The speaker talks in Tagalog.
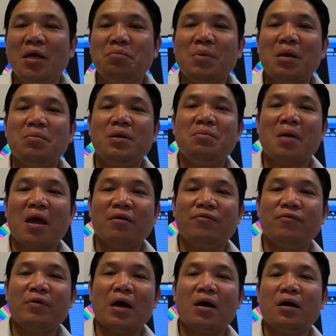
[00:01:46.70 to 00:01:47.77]
maybe my,
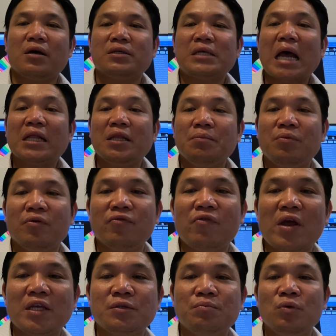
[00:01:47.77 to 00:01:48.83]
uh, sa ating pong
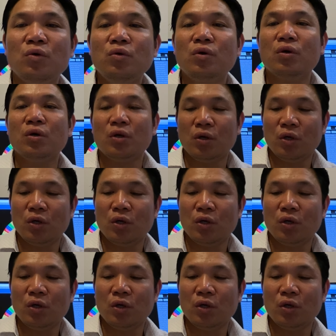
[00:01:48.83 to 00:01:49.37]
Facebook.